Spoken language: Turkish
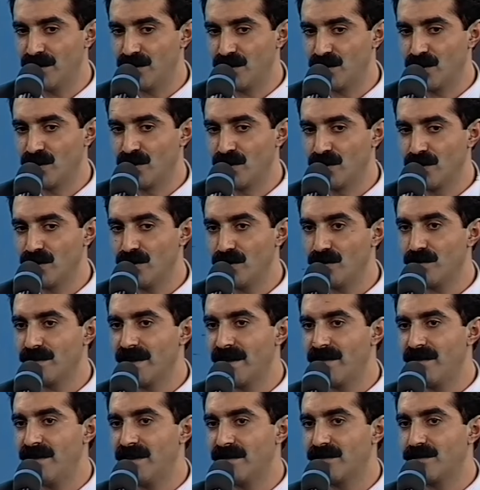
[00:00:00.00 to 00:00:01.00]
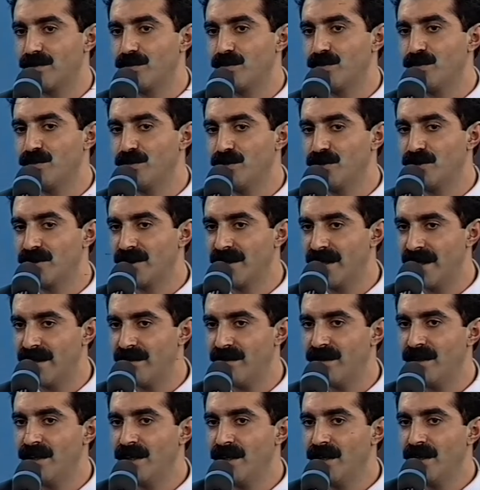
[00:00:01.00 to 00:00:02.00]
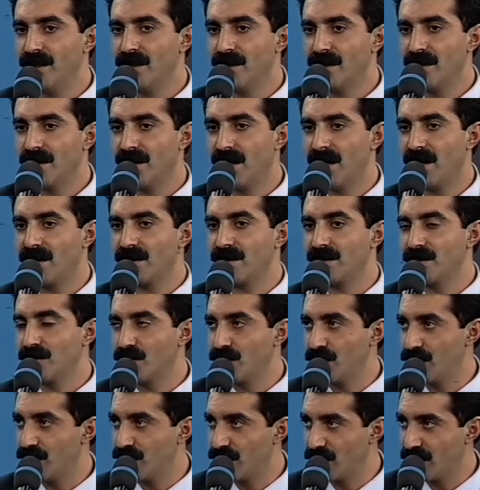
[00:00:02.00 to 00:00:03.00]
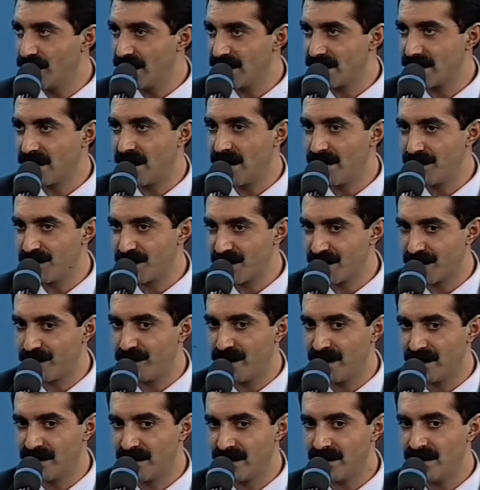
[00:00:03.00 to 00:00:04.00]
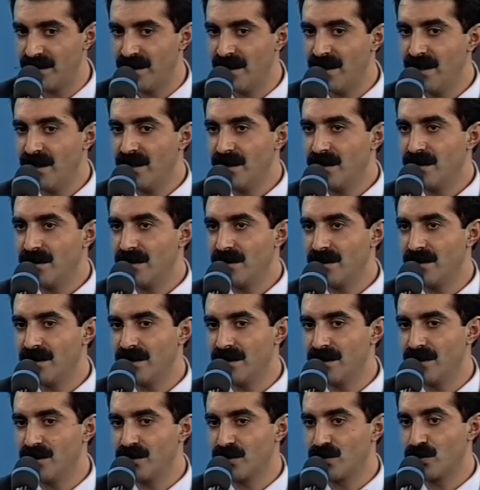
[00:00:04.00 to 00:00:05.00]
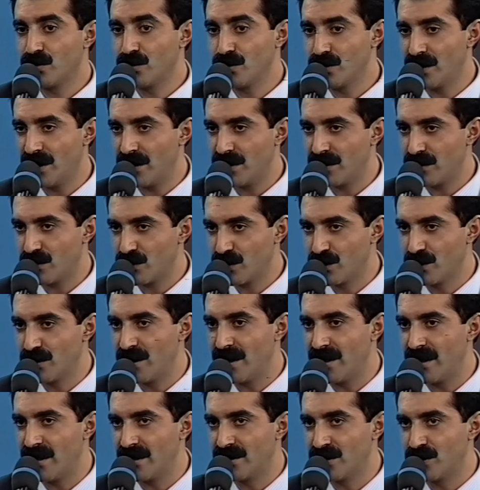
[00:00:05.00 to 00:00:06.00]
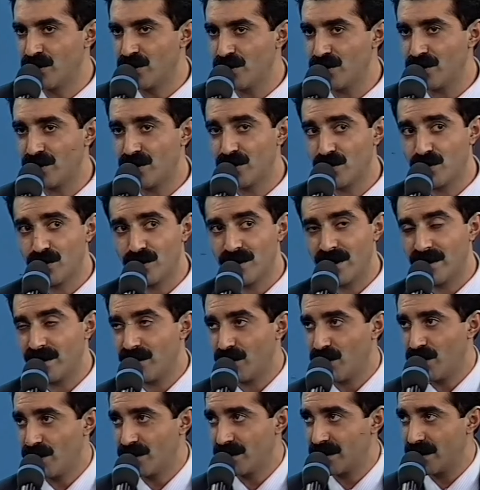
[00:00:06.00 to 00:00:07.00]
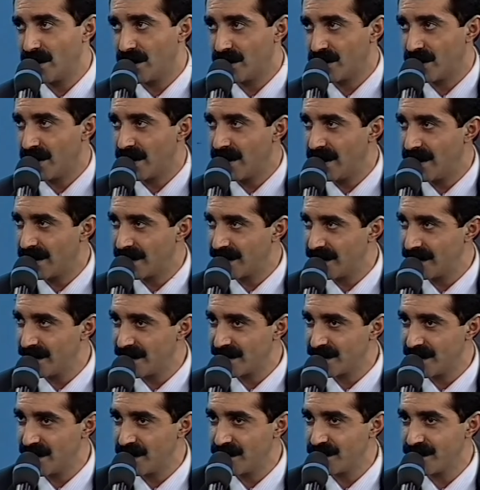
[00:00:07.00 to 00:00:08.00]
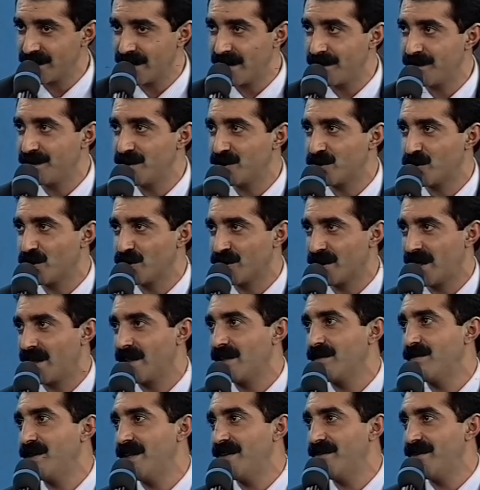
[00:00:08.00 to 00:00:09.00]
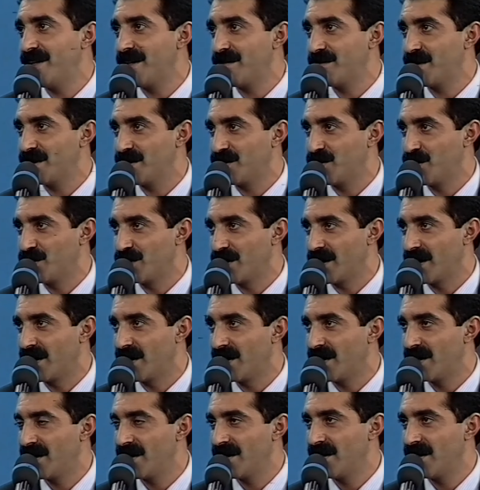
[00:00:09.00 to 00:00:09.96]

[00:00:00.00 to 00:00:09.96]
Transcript: sorunudur. Devlet bu müziğe, e, halkın kültürüne sahip çıkmadı. E, şuradan şuradan anlıyoruz ki şurada konservatuarlı arkadaşlarımız var. Bir söz hakkı bile vermedik onlara.